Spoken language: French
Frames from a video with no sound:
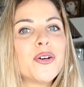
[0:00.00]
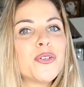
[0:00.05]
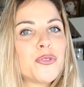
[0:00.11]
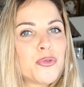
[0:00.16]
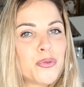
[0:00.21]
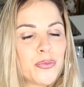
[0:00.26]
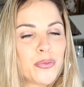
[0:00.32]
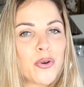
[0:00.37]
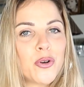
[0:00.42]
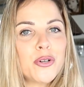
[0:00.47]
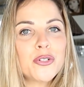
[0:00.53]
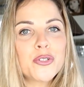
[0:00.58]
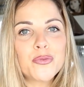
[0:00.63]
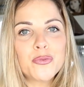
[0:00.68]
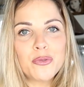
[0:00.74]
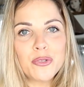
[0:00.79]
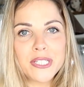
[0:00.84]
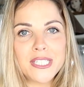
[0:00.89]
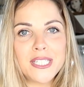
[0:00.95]
Souvent,
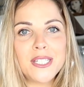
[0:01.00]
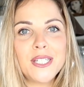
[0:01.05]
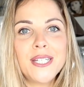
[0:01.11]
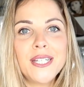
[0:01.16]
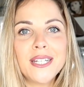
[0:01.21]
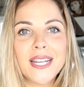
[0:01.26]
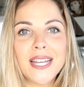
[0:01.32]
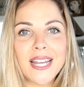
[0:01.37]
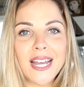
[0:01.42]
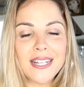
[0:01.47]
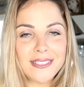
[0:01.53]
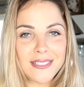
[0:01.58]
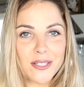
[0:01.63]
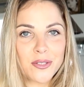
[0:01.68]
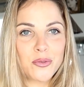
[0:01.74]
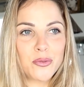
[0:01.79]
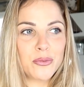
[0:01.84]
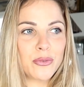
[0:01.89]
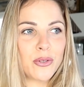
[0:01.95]
je vous le dis
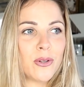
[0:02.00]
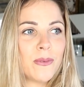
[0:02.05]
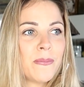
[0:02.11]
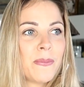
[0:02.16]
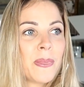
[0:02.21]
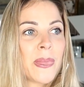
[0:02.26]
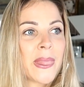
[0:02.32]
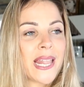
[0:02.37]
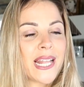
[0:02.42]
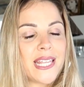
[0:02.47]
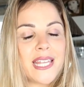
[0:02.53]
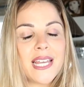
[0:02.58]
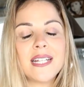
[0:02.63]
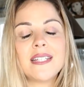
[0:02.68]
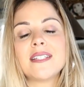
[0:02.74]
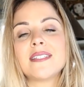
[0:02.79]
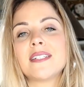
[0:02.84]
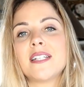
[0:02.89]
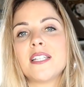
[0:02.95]
assez souvent, il y
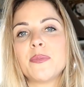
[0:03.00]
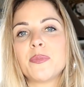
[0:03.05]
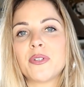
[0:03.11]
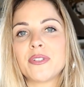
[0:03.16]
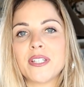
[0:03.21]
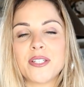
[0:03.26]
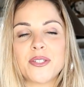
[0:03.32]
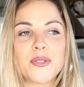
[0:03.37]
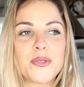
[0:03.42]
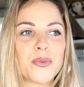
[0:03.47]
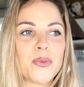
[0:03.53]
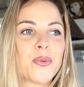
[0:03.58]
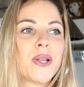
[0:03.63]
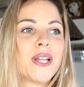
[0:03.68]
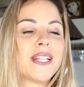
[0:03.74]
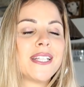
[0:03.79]
a des alimentations